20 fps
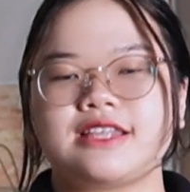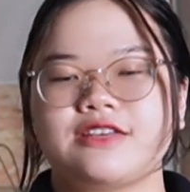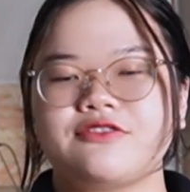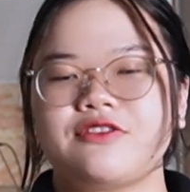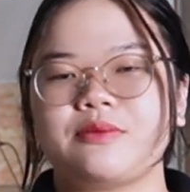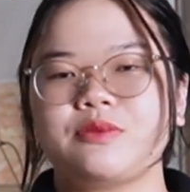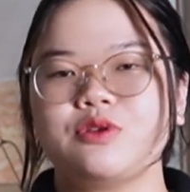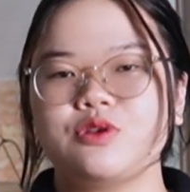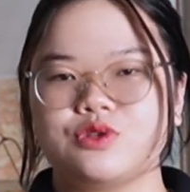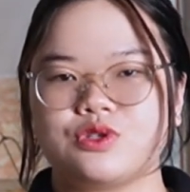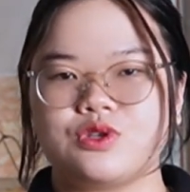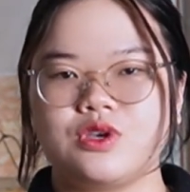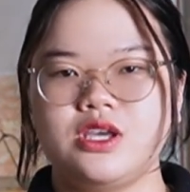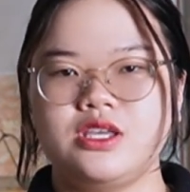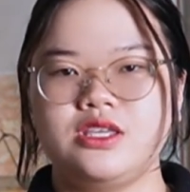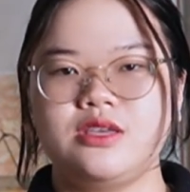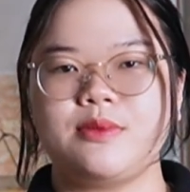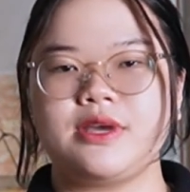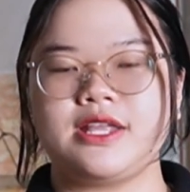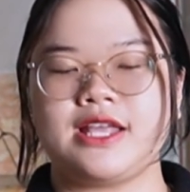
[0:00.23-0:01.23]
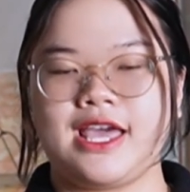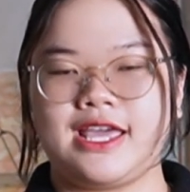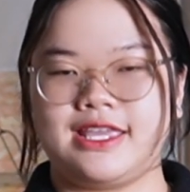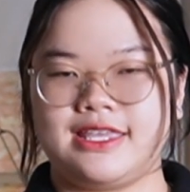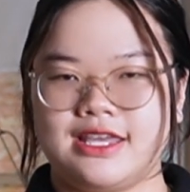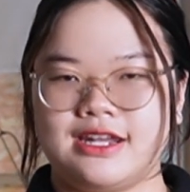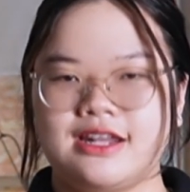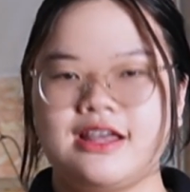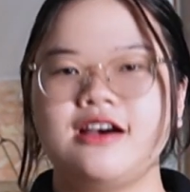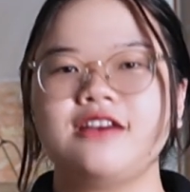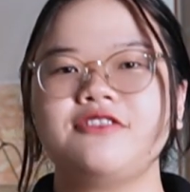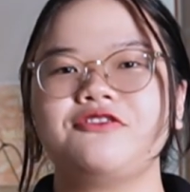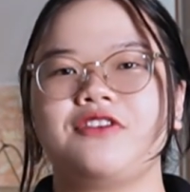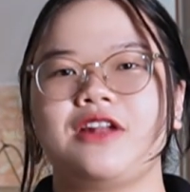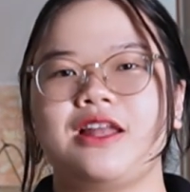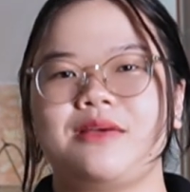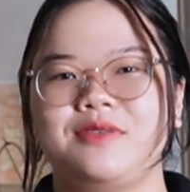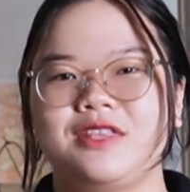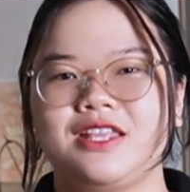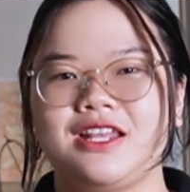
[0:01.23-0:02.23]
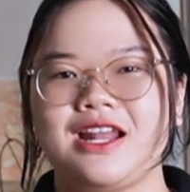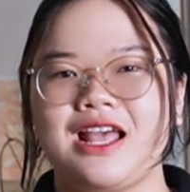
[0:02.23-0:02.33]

sản phẩm thường xuyên nhưng mà hàng nhanh hết phải làm như thế